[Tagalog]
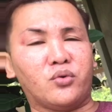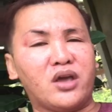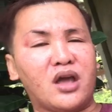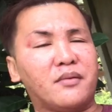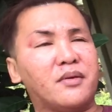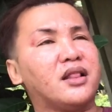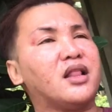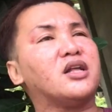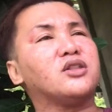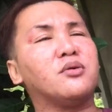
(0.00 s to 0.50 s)
have
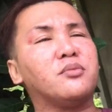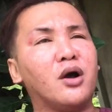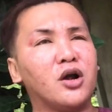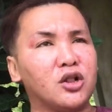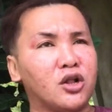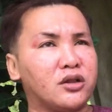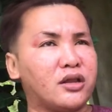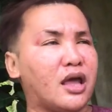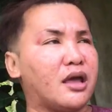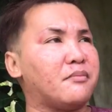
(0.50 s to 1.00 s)
a lot of
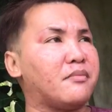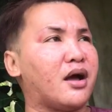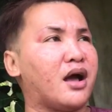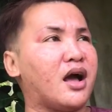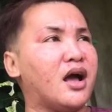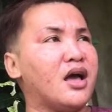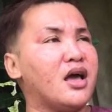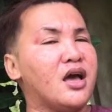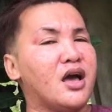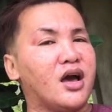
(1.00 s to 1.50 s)
aglonema.
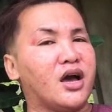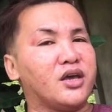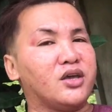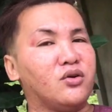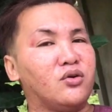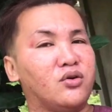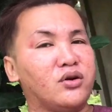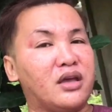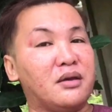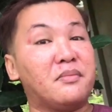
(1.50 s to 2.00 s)

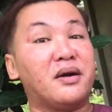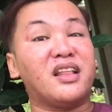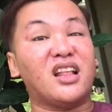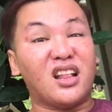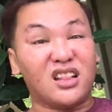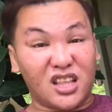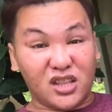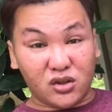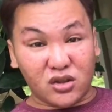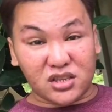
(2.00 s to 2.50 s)
Yung iba na
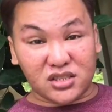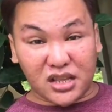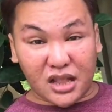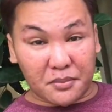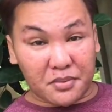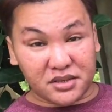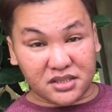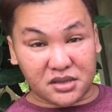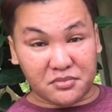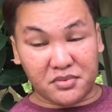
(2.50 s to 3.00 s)
dito na sa
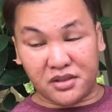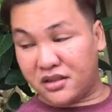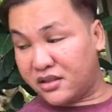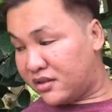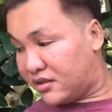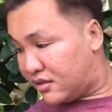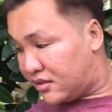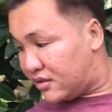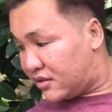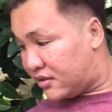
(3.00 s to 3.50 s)
labas namin
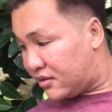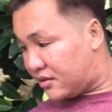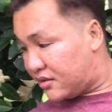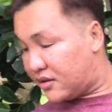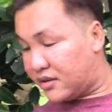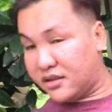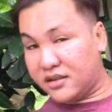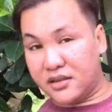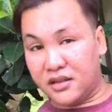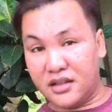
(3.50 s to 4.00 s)

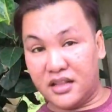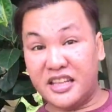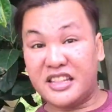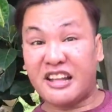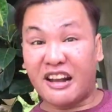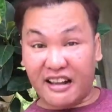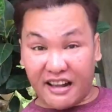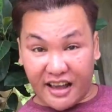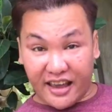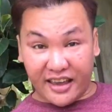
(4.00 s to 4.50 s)

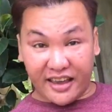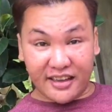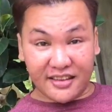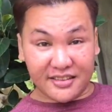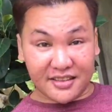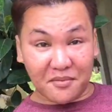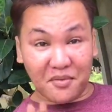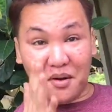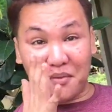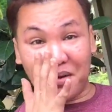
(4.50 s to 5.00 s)
linagay.
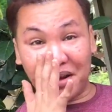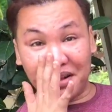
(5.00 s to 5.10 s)
Taba ba?